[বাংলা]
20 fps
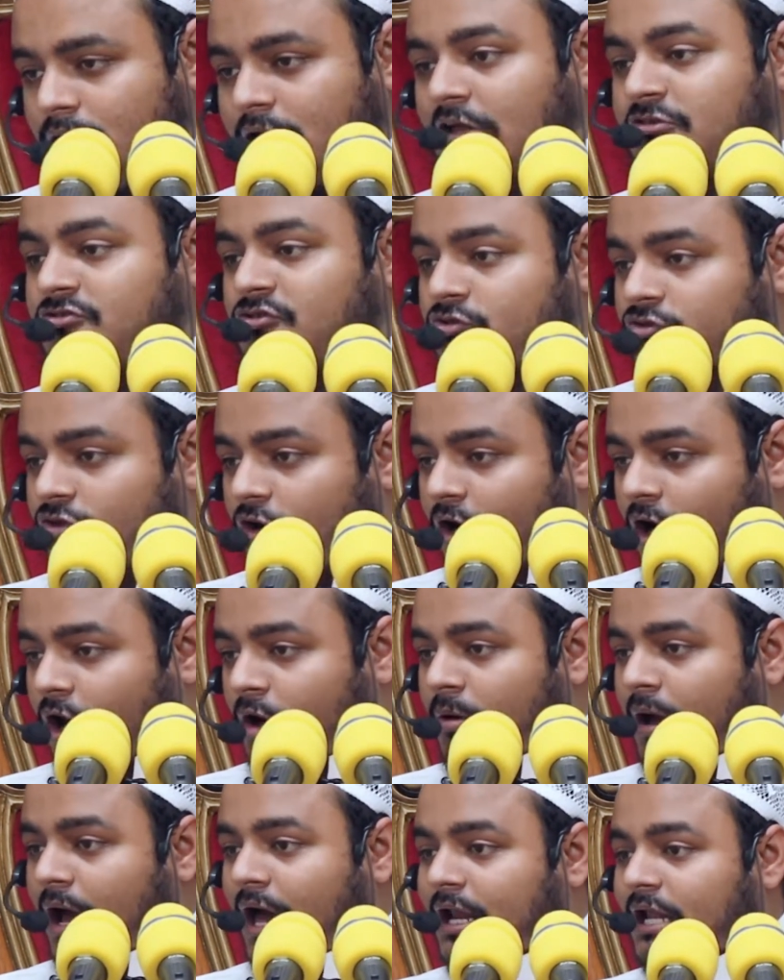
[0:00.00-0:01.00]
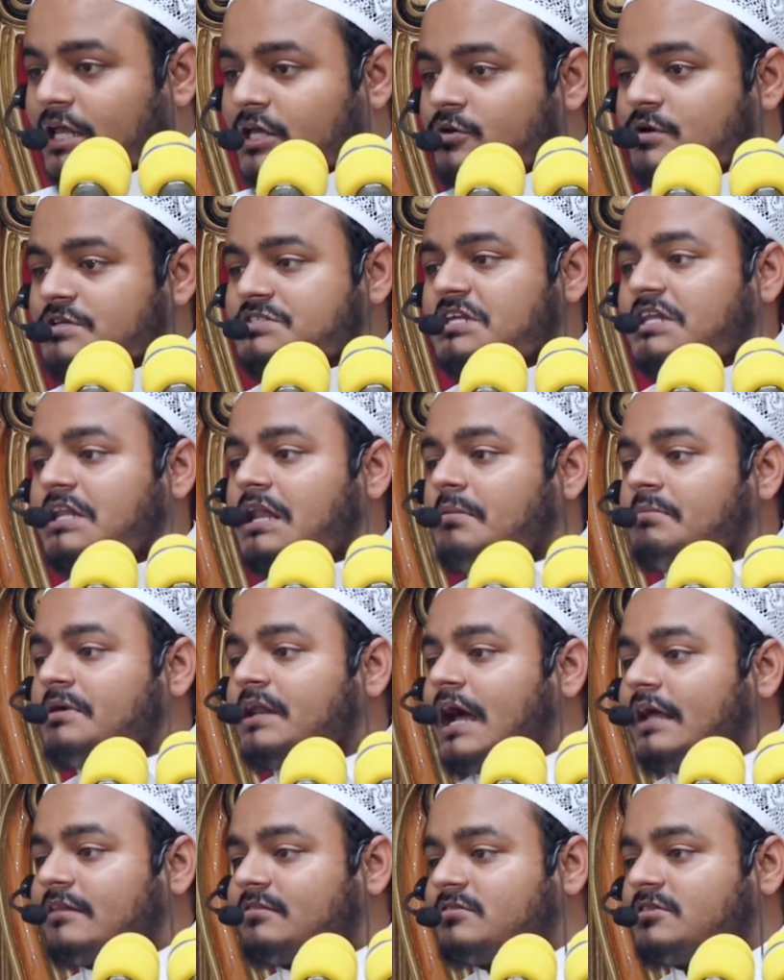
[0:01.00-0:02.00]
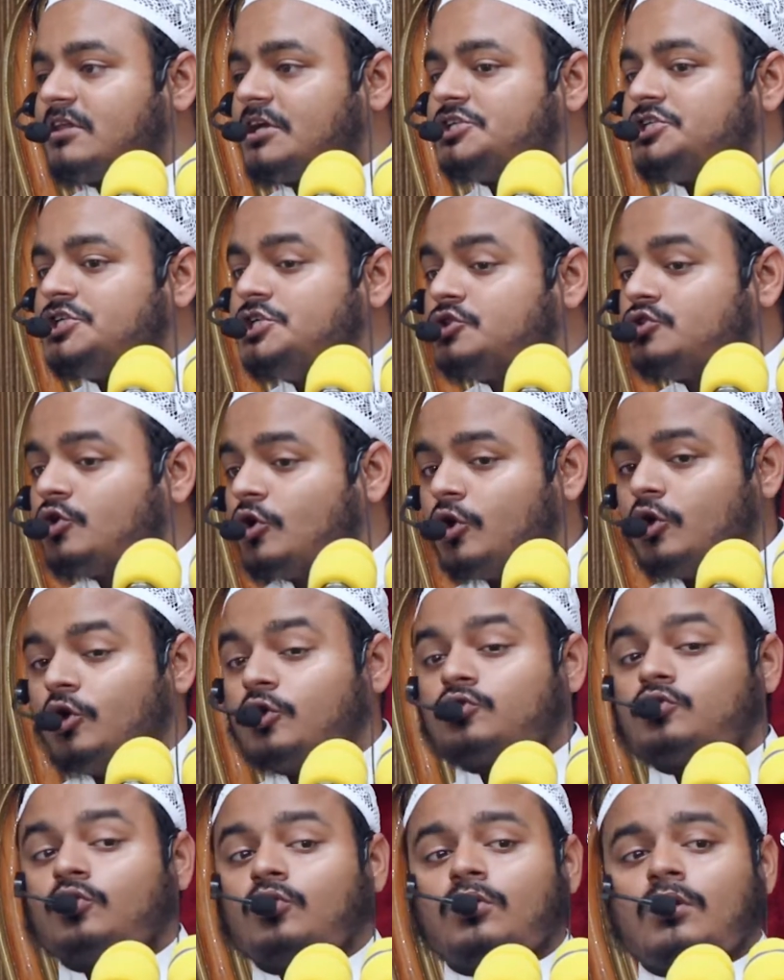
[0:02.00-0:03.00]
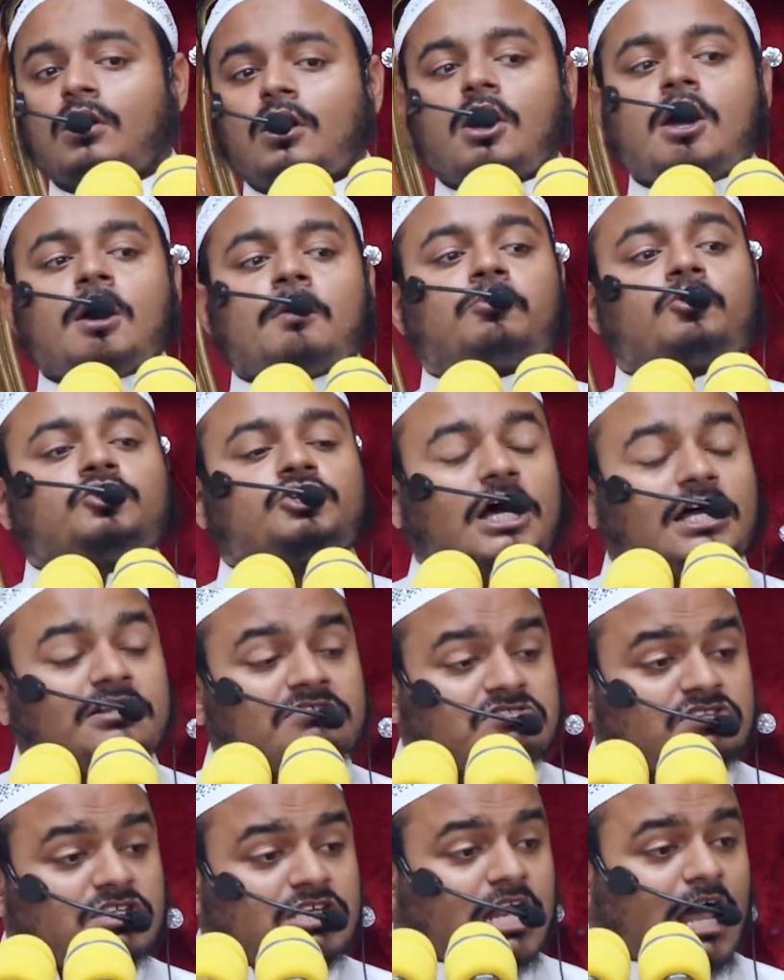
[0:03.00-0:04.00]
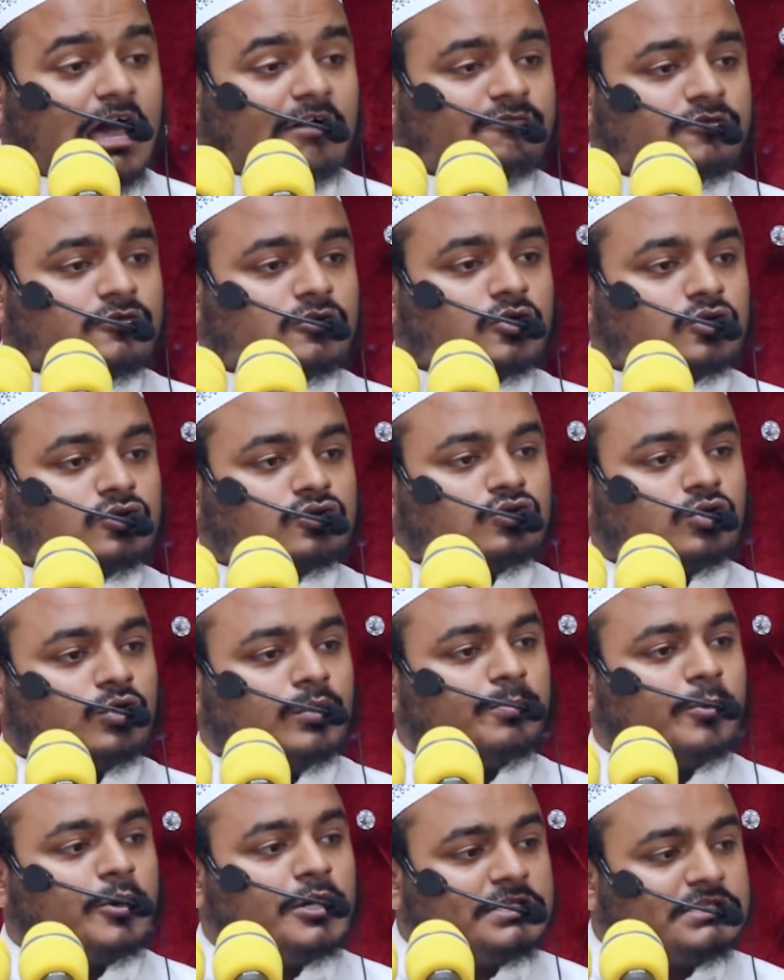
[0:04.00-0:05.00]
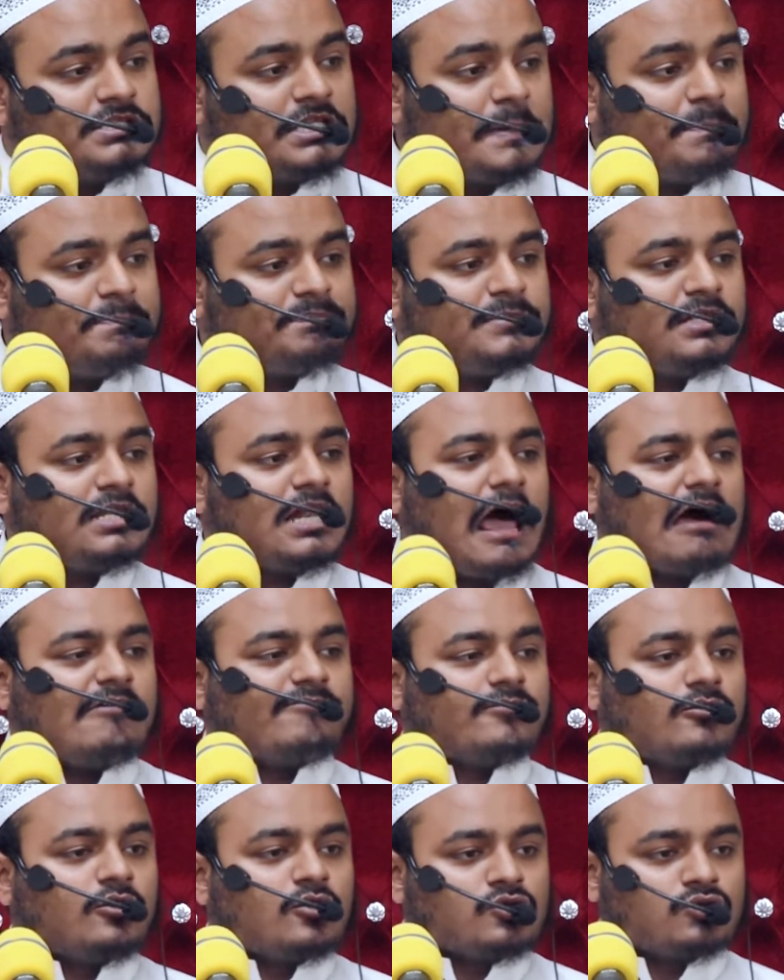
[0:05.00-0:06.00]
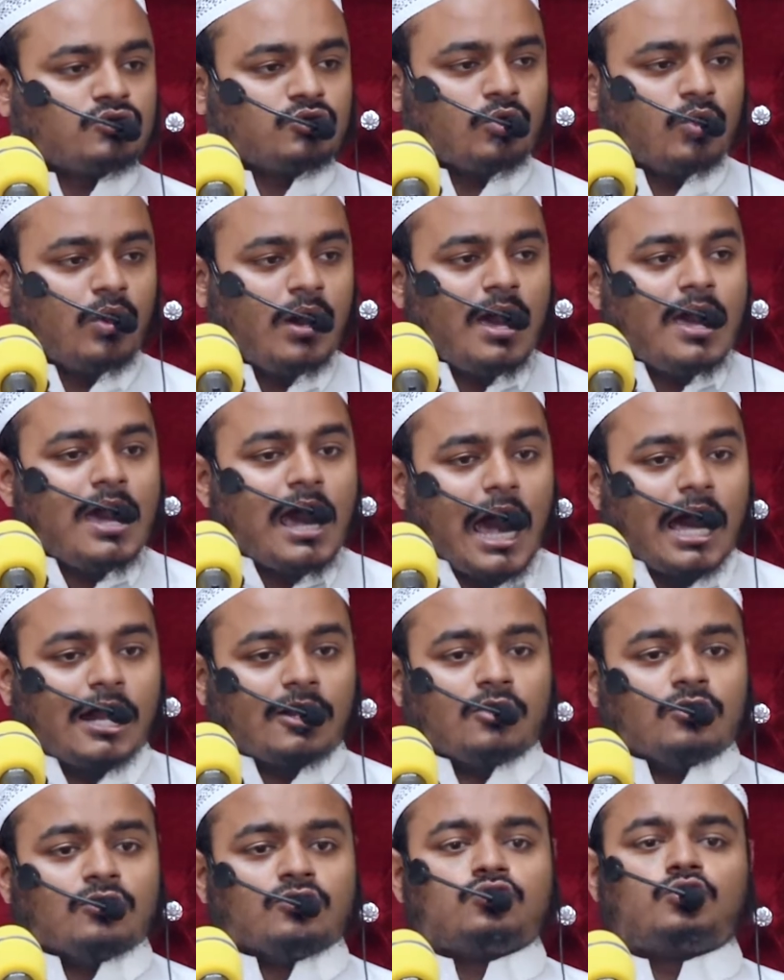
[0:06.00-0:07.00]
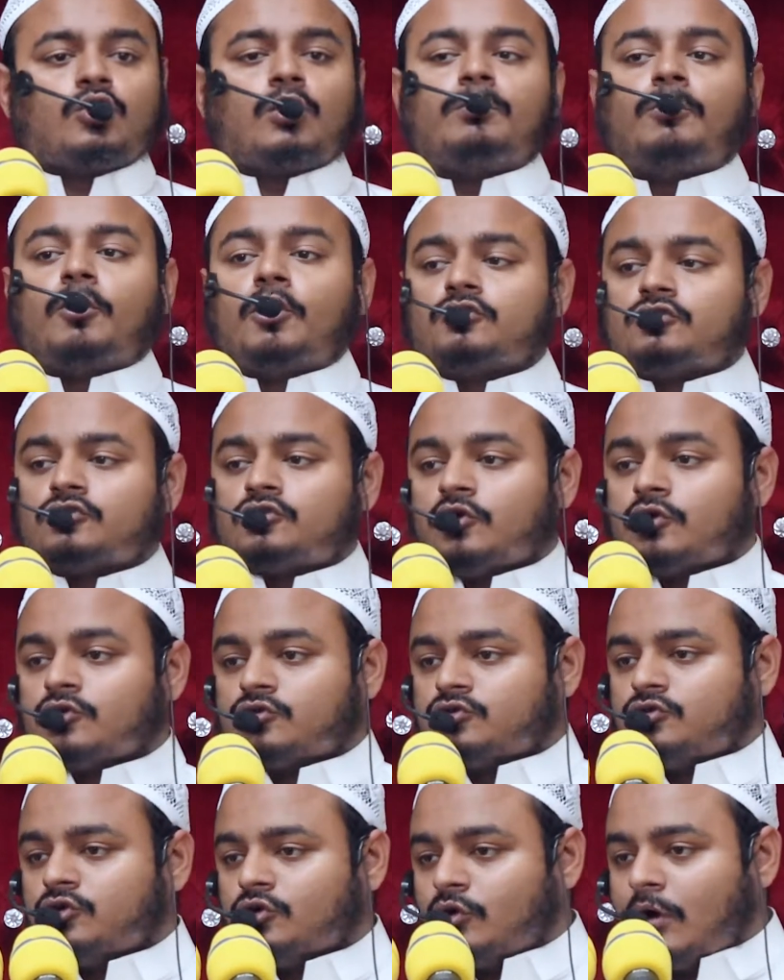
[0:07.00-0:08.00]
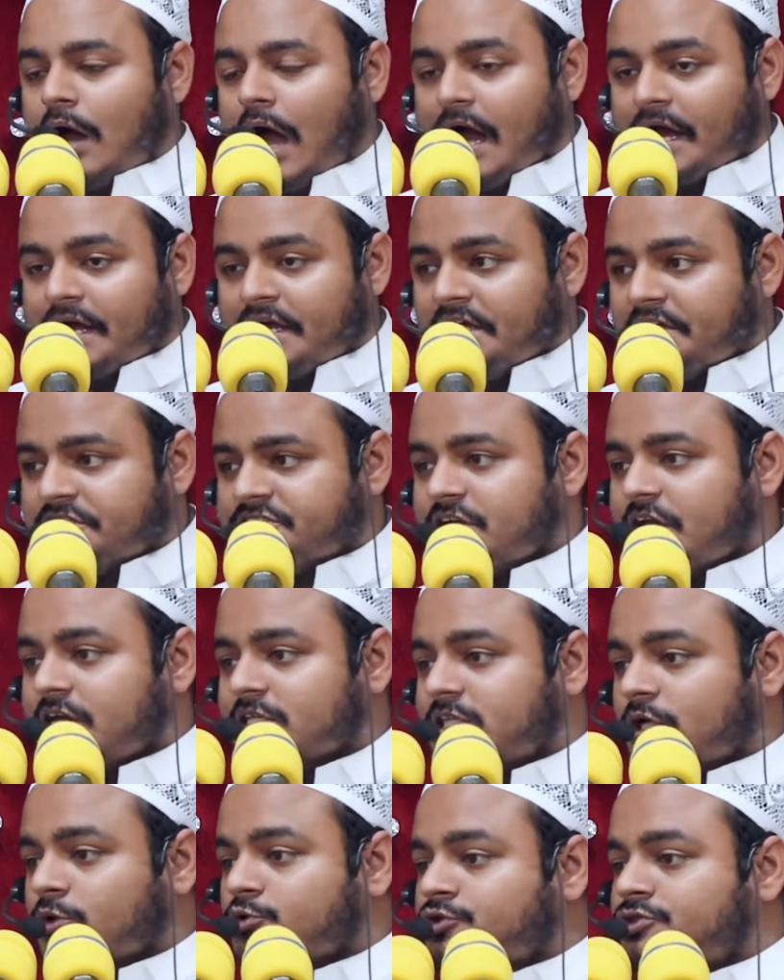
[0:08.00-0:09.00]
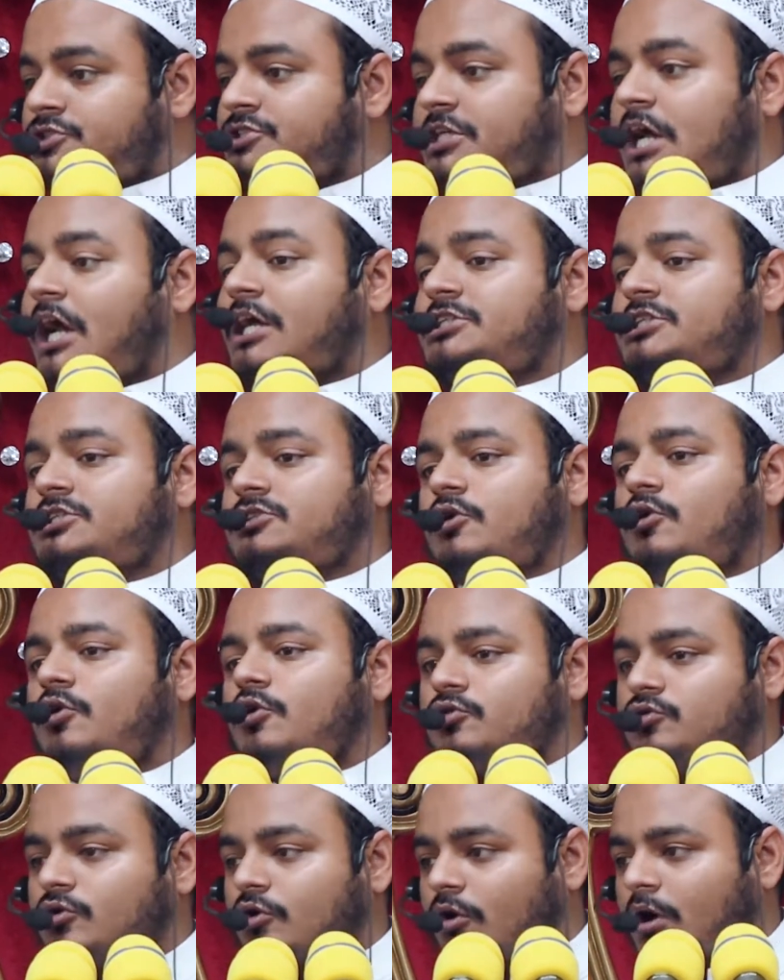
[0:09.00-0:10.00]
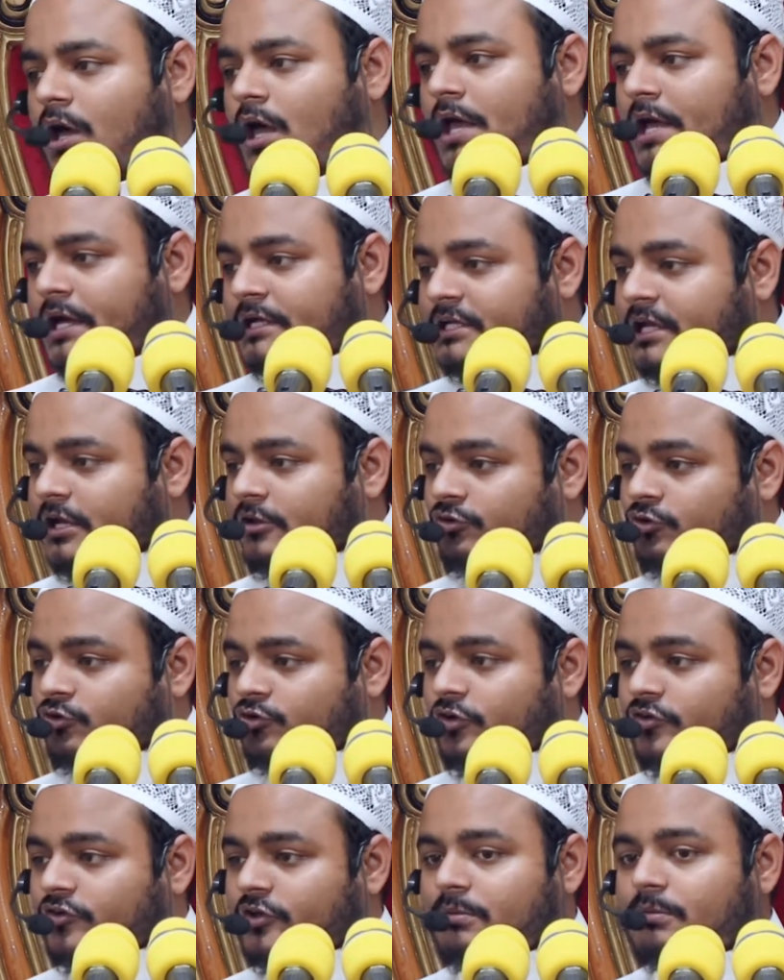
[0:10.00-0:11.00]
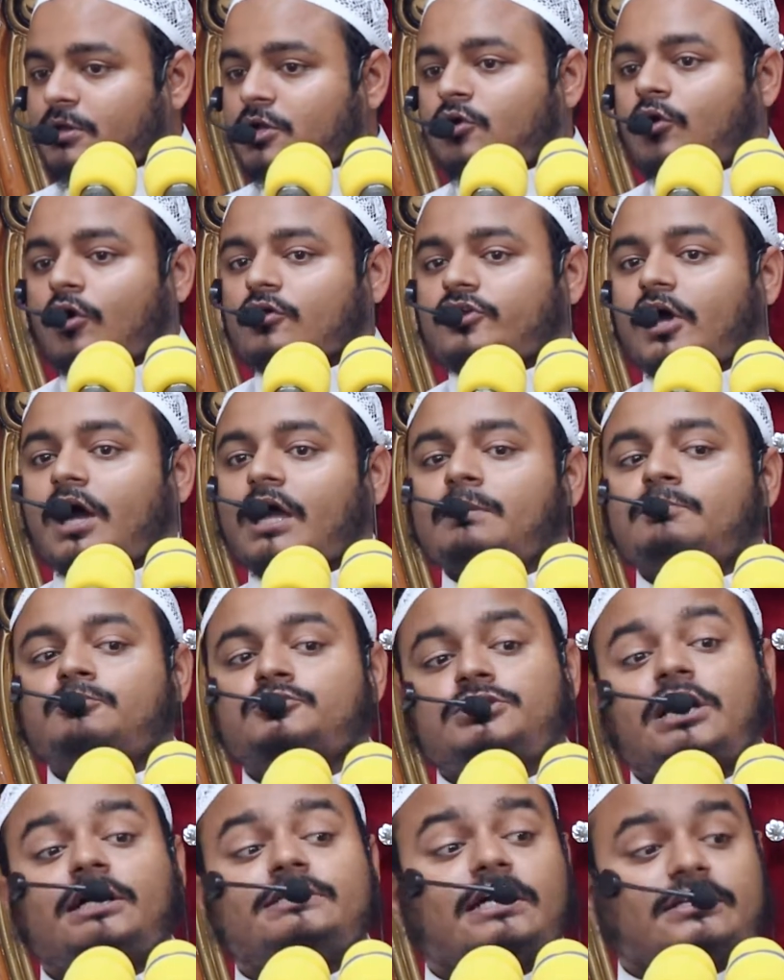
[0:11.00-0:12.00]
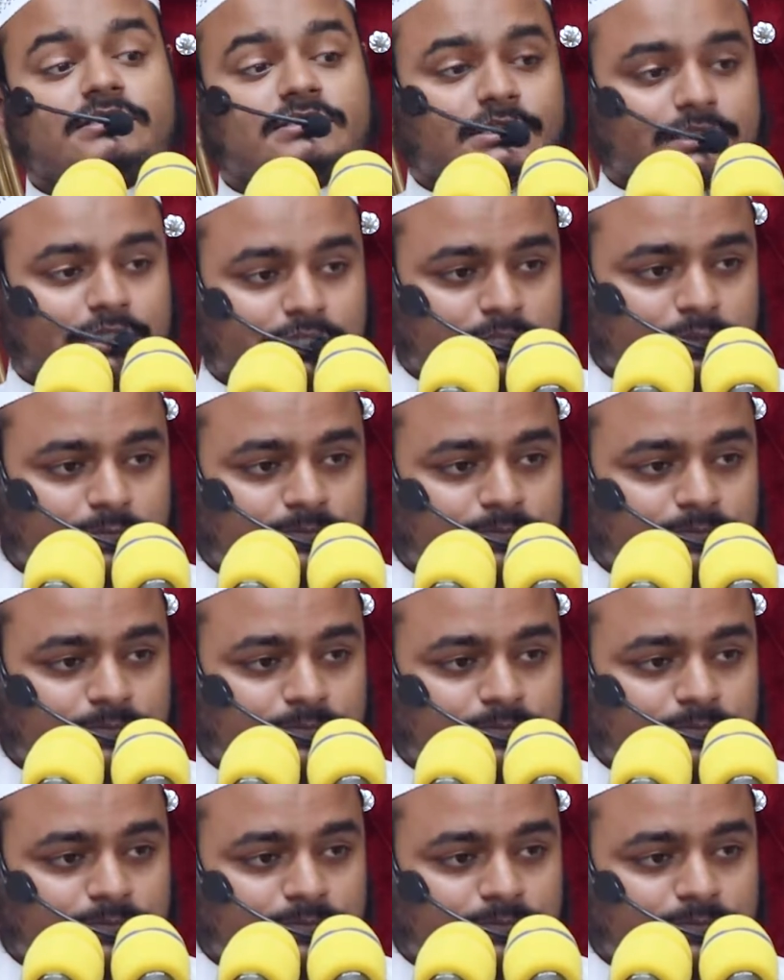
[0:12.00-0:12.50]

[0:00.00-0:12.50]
রাসুল সাল্লাহ আলাই আসাল্লামের আত্মা শীতল হতো প্রশান্তি লাভ করত পরিতৃপ্তি লাভ করত আনন্দ বোধ করত আগের চাইতে উচ্ছ্বাসিত হতো এটা রাসুল সাল্লামের কথায় বোঝা যাচ্ছে